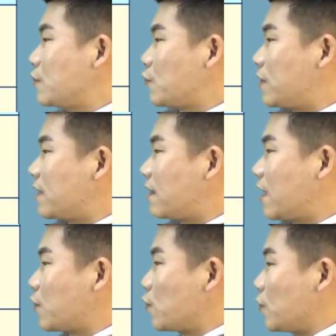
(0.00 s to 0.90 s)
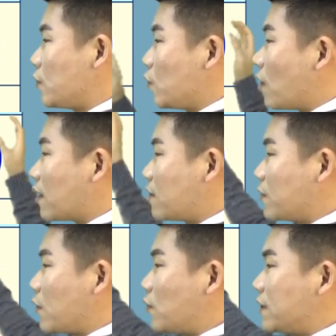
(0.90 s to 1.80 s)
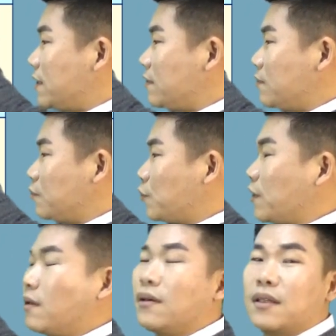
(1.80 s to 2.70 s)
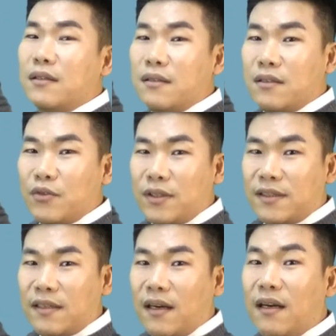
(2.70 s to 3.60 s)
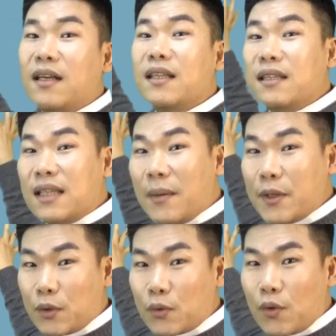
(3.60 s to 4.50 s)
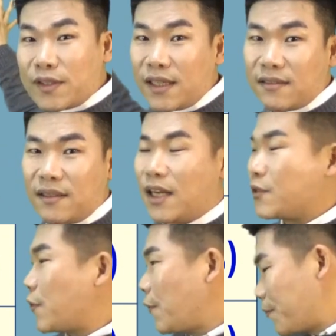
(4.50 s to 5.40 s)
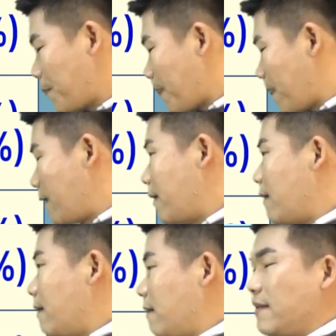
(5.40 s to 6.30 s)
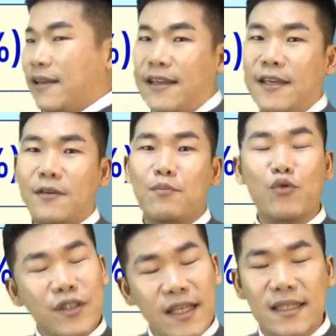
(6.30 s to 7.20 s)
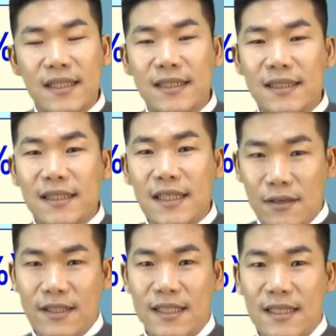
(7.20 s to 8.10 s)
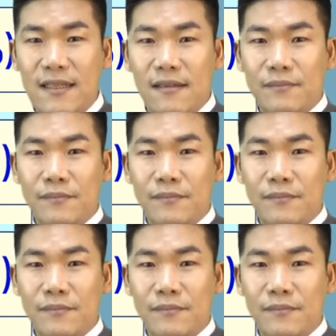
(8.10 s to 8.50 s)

취득가 요것 같은 경우는 무려 취득세가 4배 정도 상승을 하죠. 근데 문제는 역시